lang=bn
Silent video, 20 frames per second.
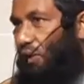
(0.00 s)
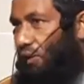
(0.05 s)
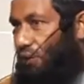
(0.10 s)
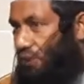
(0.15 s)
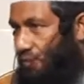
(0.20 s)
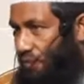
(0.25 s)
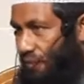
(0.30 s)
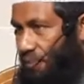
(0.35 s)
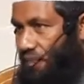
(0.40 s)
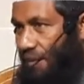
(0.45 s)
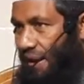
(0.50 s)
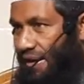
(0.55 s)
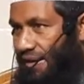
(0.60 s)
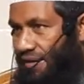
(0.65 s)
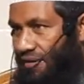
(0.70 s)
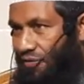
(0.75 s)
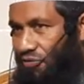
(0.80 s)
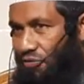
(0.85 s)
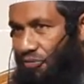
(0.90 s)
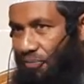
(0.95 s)
অথবা পান
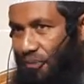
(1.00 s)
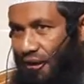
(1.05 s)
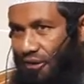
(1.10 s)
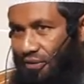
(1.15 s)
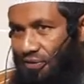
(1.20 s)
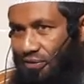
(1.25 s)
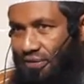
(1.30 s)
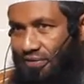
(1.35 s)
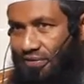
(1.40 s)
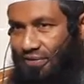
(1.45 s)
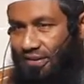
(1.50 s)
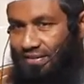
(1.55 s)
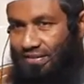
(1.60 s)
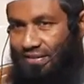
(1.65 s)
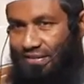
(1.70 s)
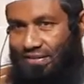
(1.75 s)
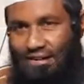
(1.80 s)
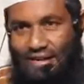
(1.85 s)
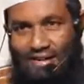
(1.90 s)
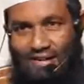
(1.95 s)
কিছু পান করে
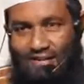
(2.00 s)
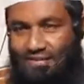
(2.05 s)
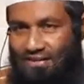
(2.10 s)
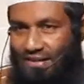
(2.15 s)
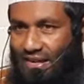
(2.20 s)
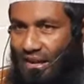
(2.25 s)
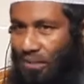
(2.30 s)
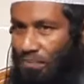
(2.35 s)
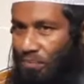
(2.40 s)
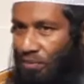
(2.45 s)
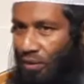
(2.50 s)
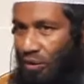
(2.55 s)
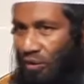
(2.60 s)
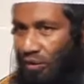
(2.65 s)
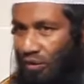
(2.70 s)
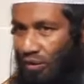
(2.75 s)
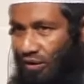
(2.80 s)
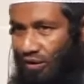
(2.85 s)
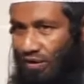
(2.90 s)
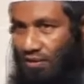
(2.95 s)
ফেলেছেন তাইলে সিয়াম বঙ্গ